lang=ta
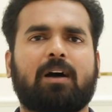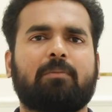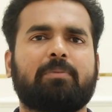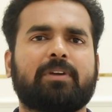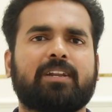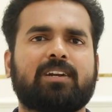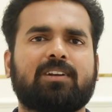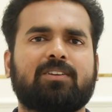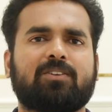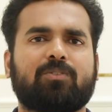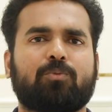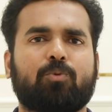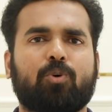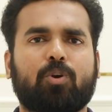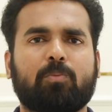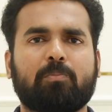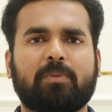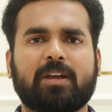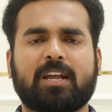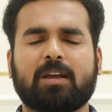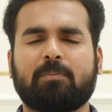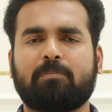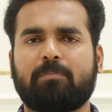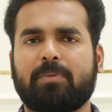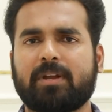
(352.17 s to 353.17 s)
அப்படின்னு ஒரு
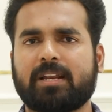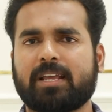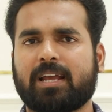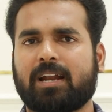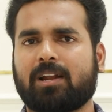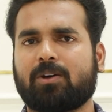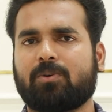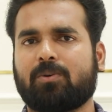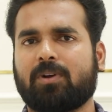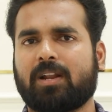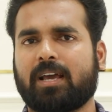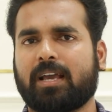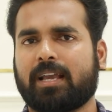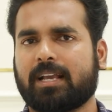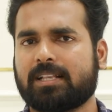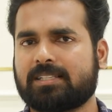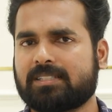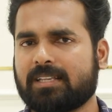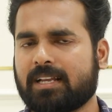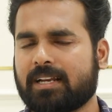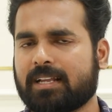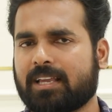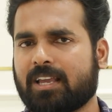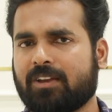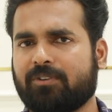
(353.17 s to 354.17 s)
மிகப்பெரிய அளவில்
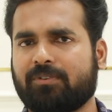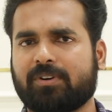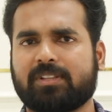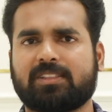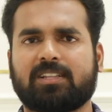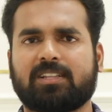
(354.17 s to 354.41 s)
எச்சரிக்கையும்